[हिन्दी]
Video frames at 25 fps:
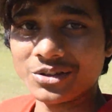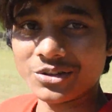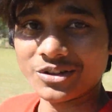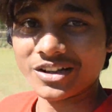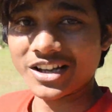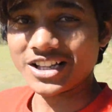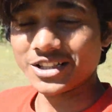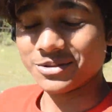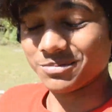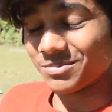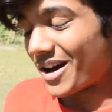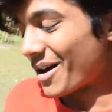तो
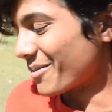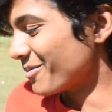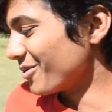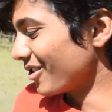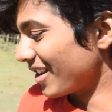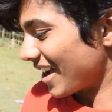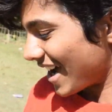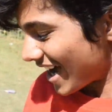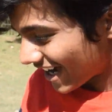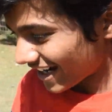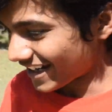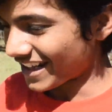कैसे
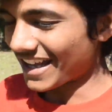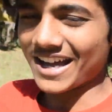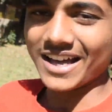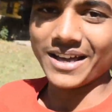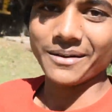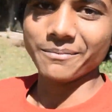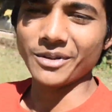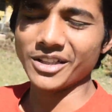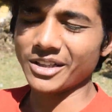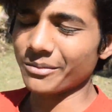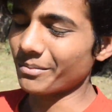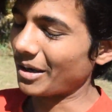बाबुल आ रहा
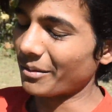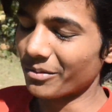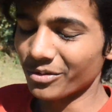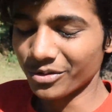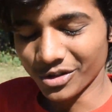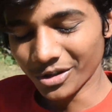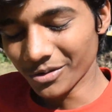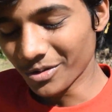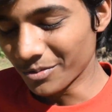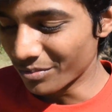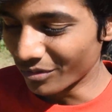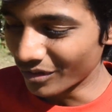है मैंने
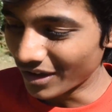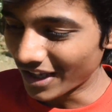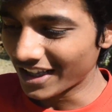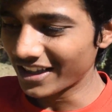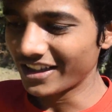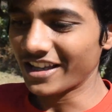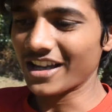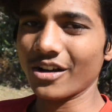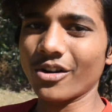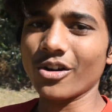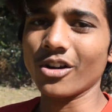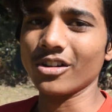बाबुल को अभी बुला
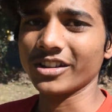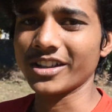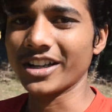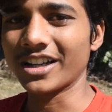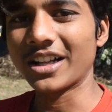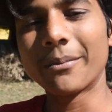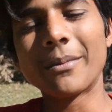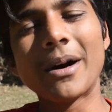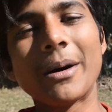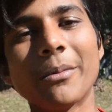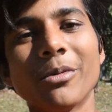लिया कॉल करके